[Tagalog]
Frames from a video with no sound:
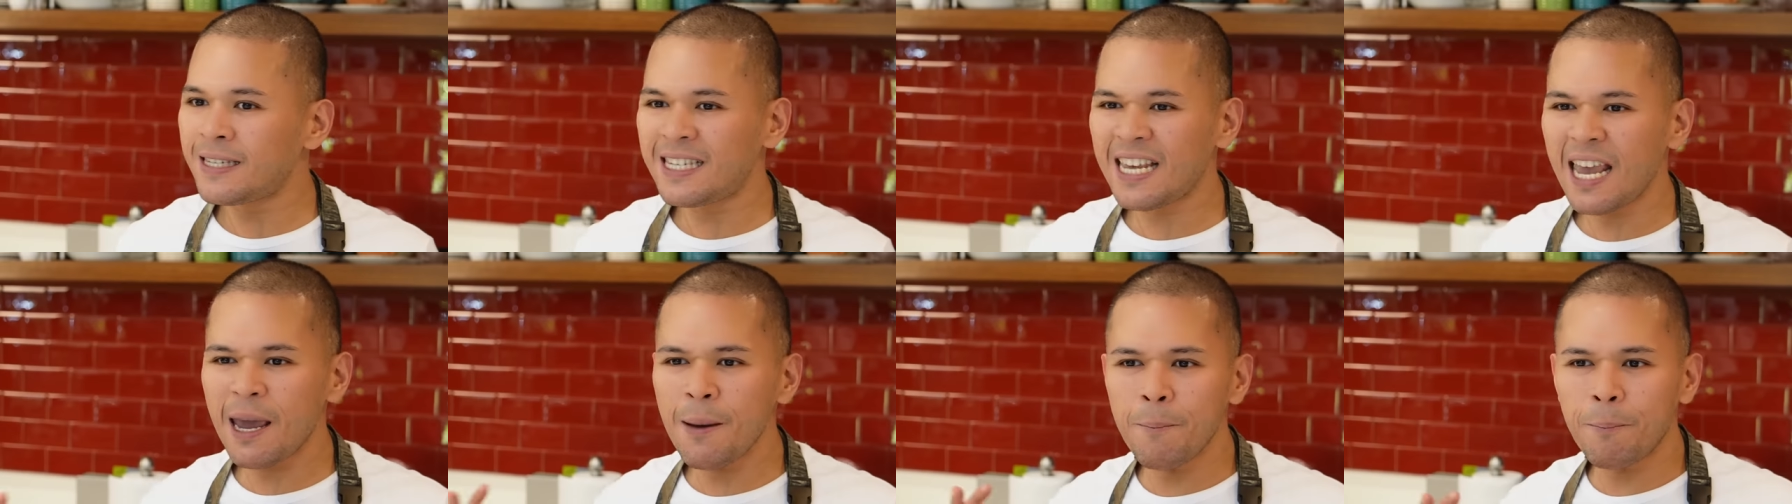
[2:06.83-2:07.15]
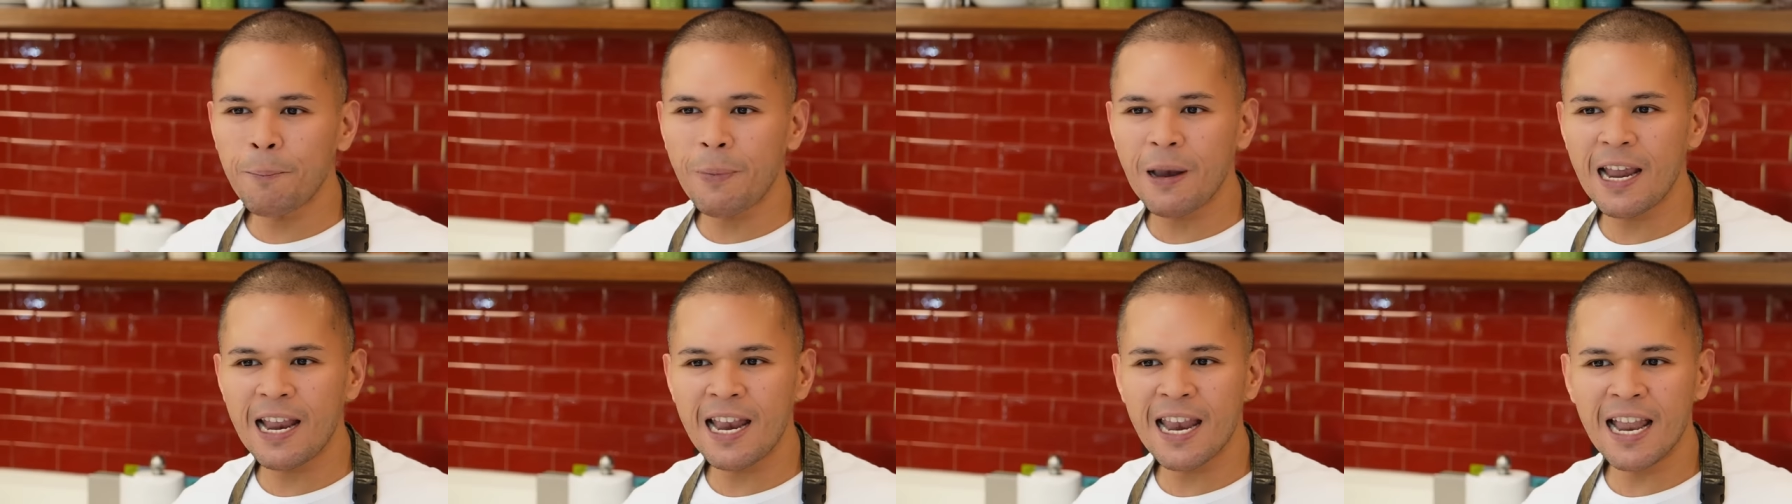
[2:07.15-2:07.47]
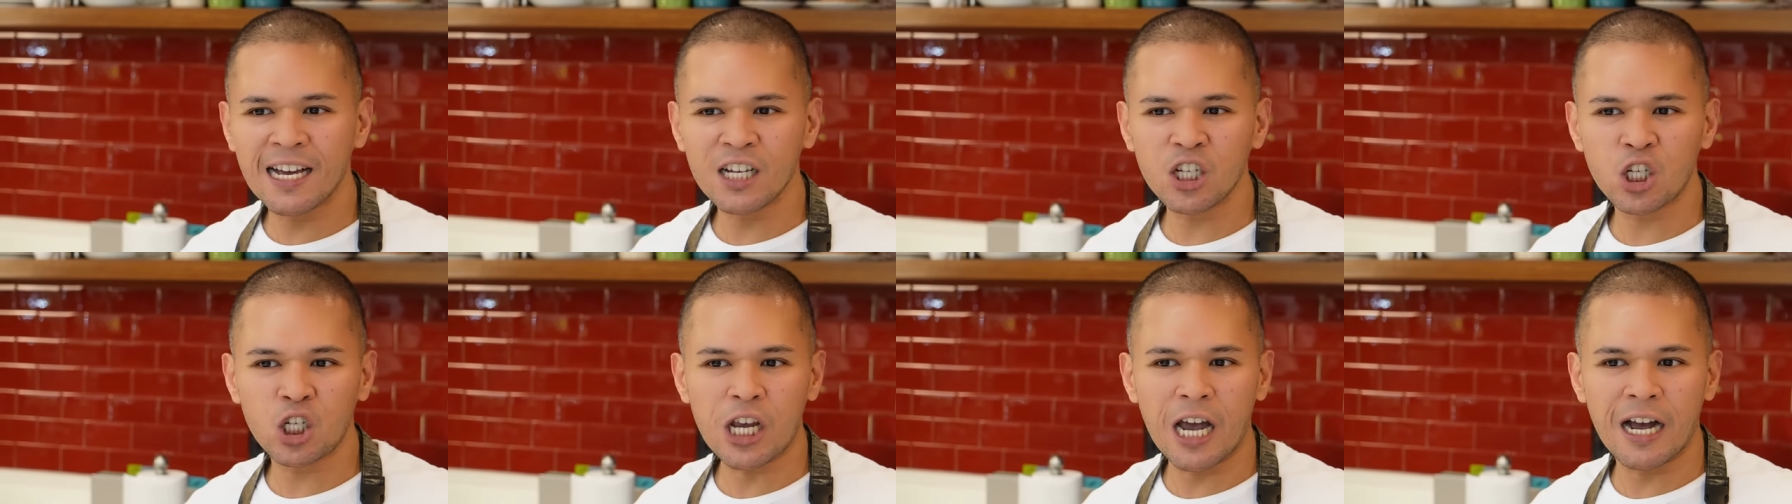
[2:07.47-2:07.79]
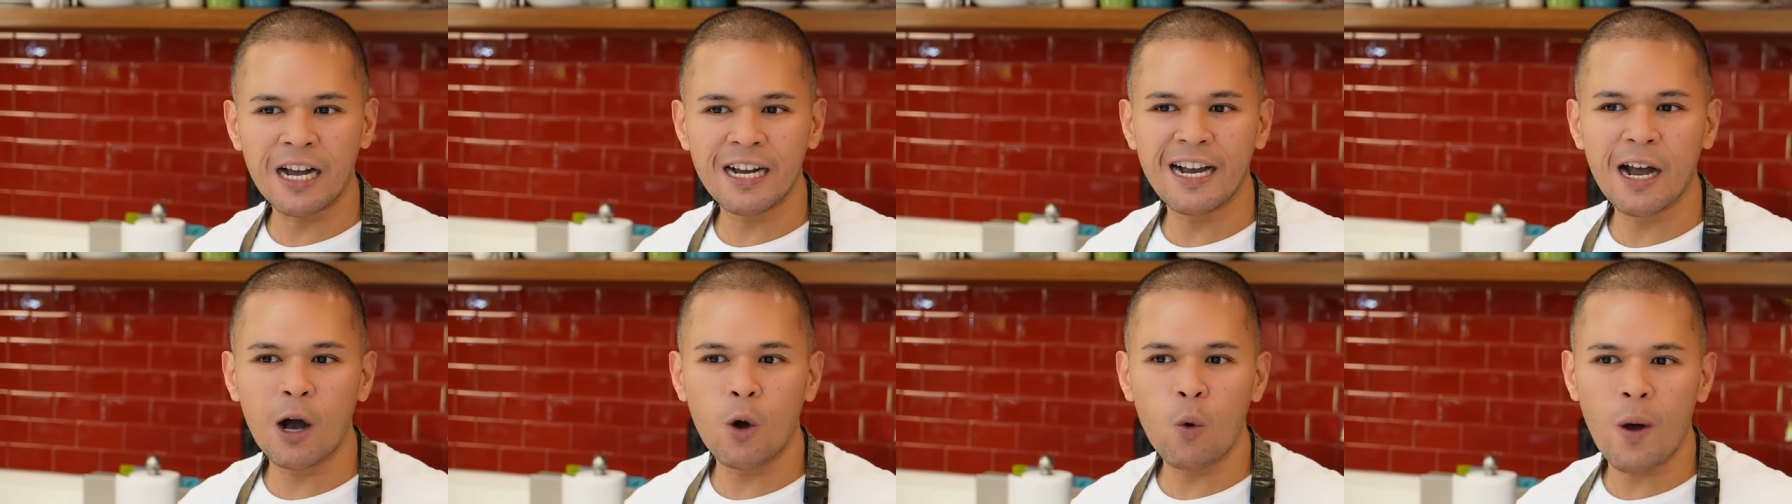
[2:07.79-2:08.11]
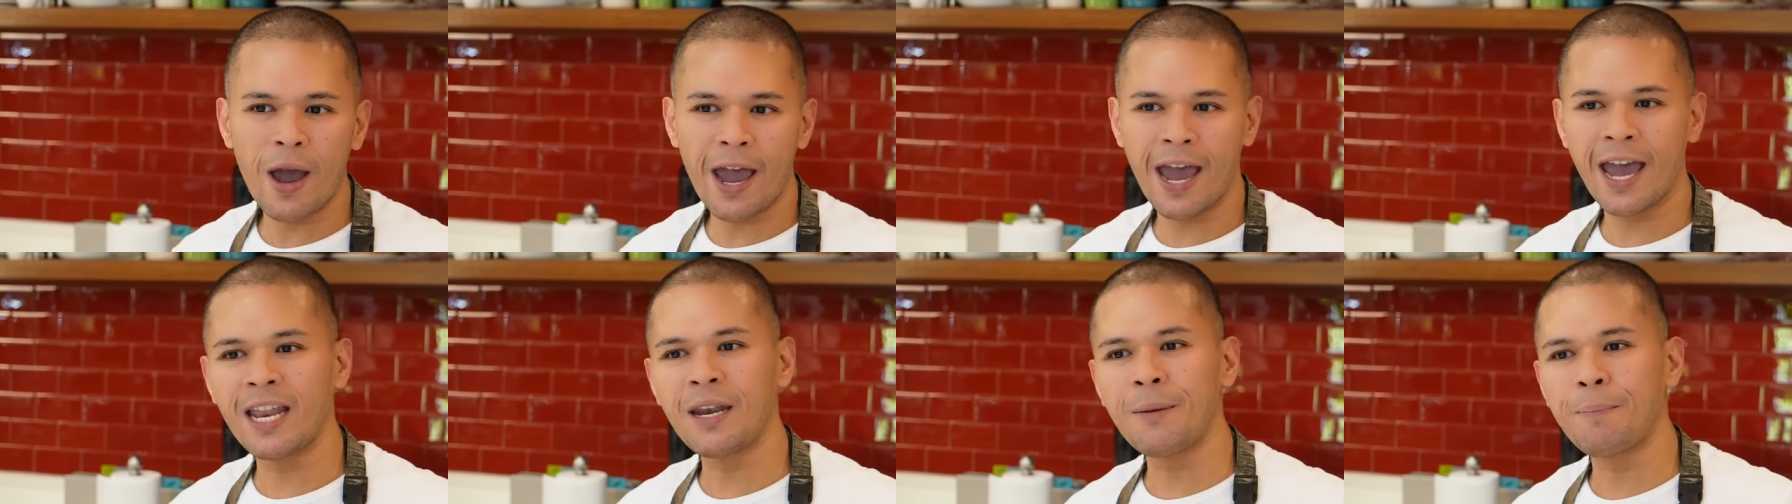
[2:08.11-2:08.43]
Simple lang siyang
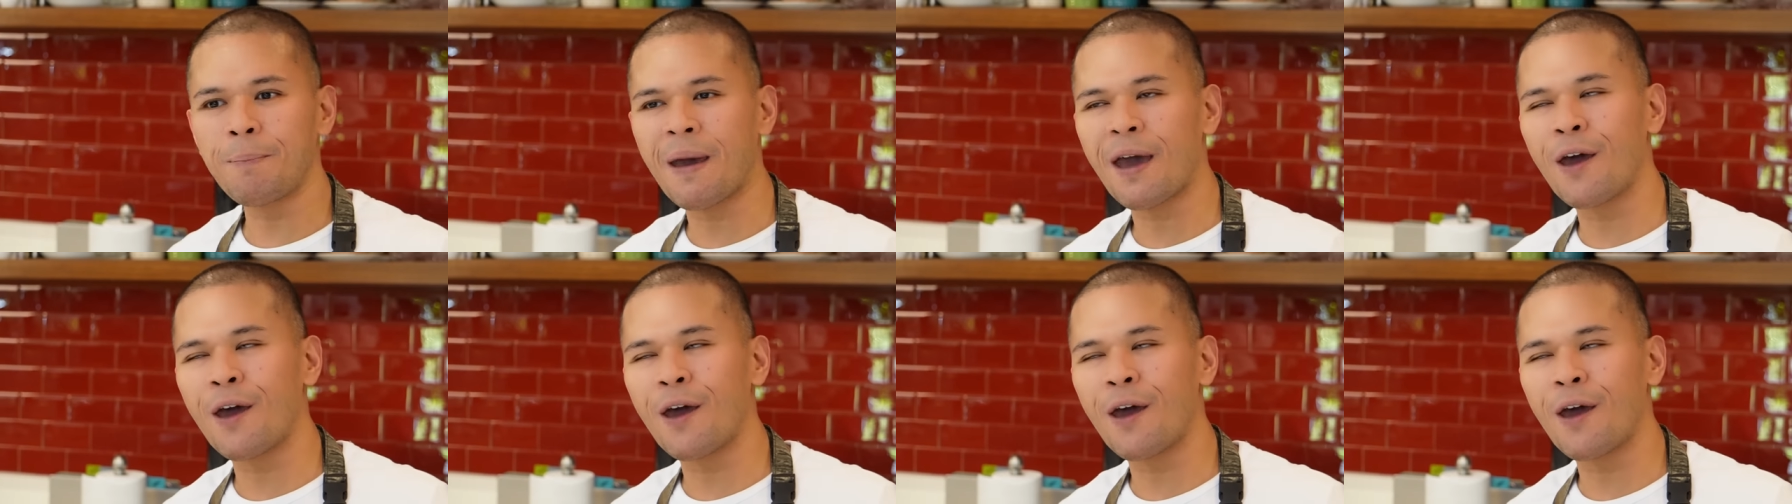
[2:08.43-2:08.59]
gawin,